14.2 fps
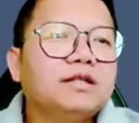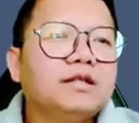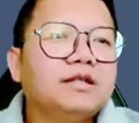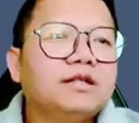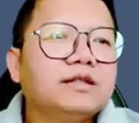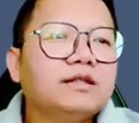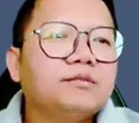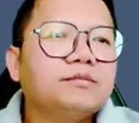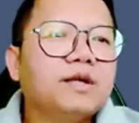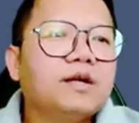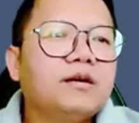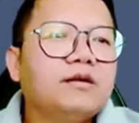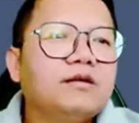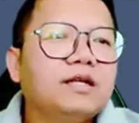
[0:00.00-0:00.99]
từ
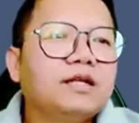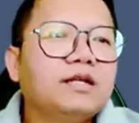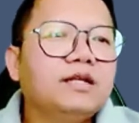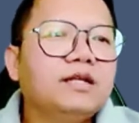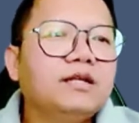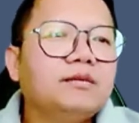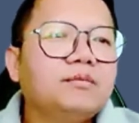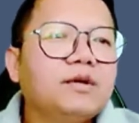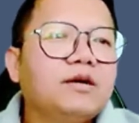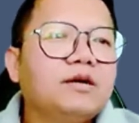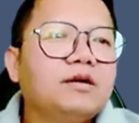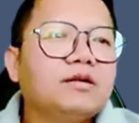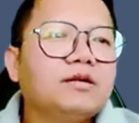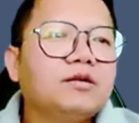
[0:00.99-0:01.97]
pro nè ní
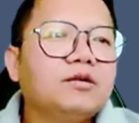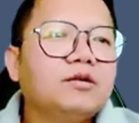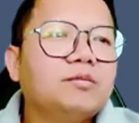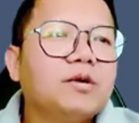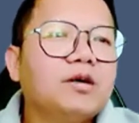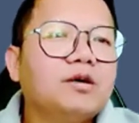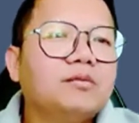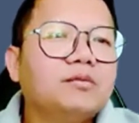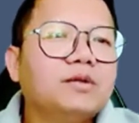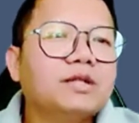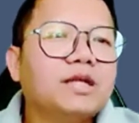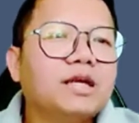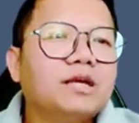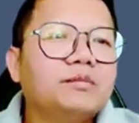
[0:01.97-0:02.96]
phong nè nô phong còn
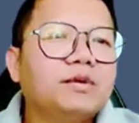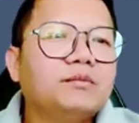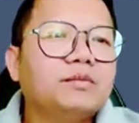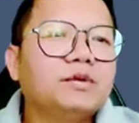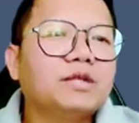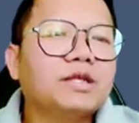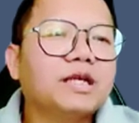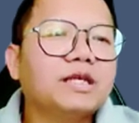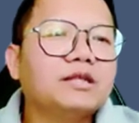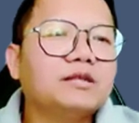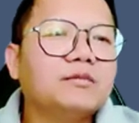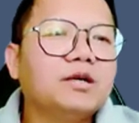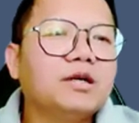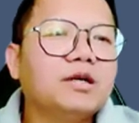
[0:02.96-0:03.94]
tai propos được cái gì
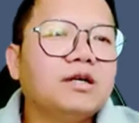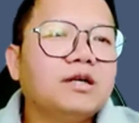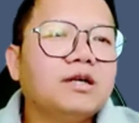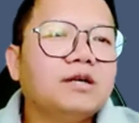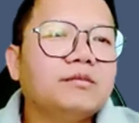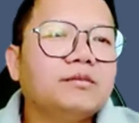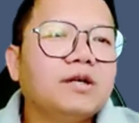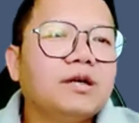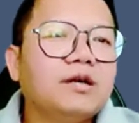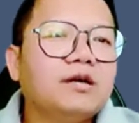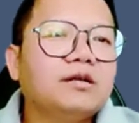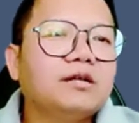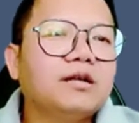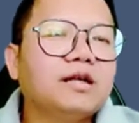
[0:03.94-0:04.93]
rồi bỏ
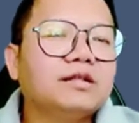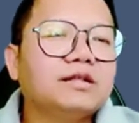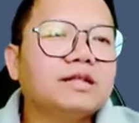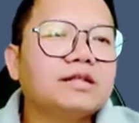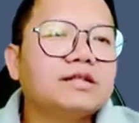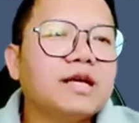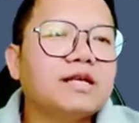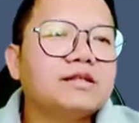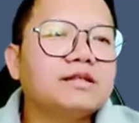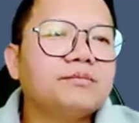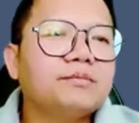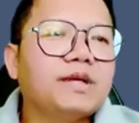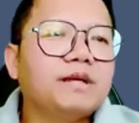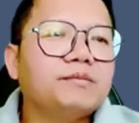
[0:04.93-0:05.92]
rong đào từ sai sập
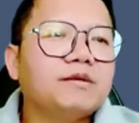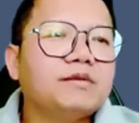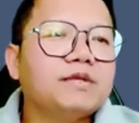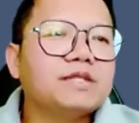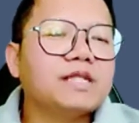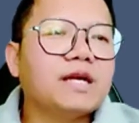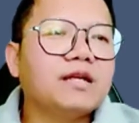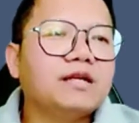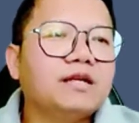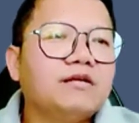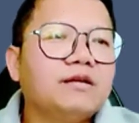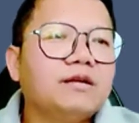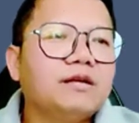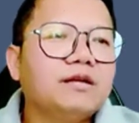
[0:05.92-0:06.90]
ram pre sai nó
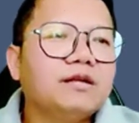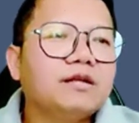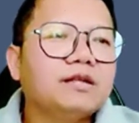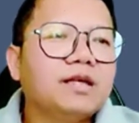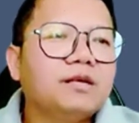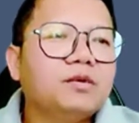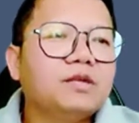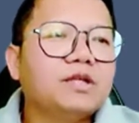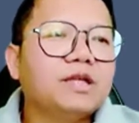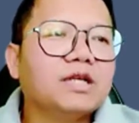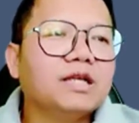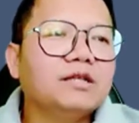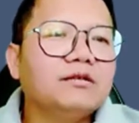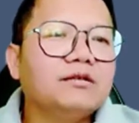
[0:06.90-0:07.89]
tai propos được
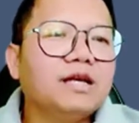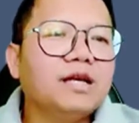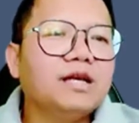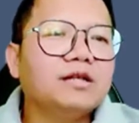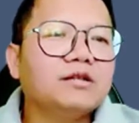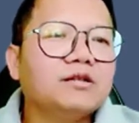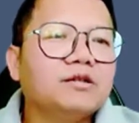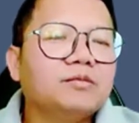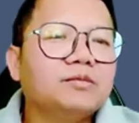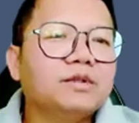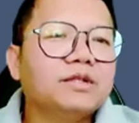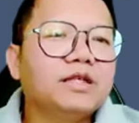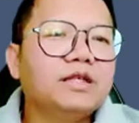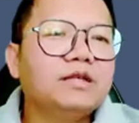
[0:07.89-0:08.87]
cái nó ai cục
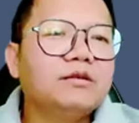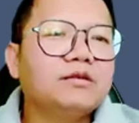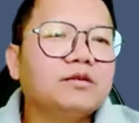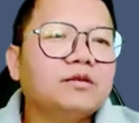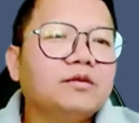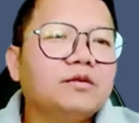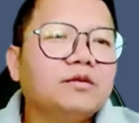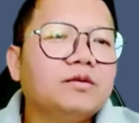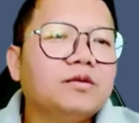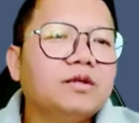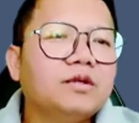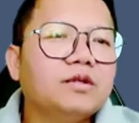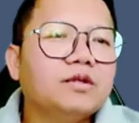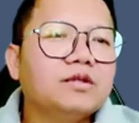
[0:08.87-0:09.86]
tế lục rú
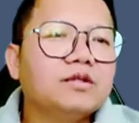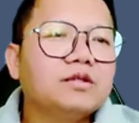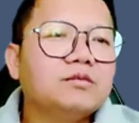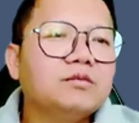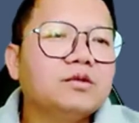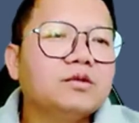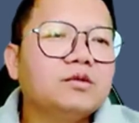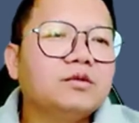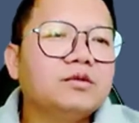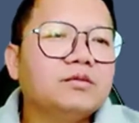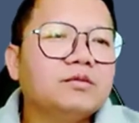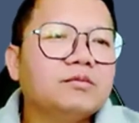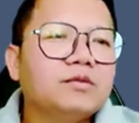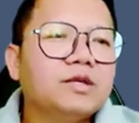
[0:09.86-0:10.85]
xong lục rú
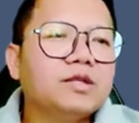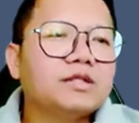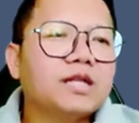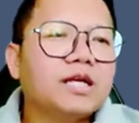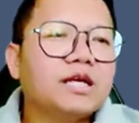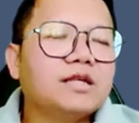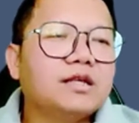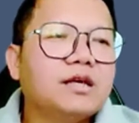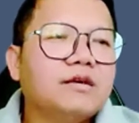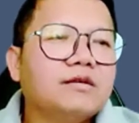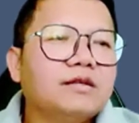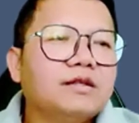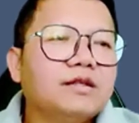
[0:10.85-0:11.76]
bỏ sai đòi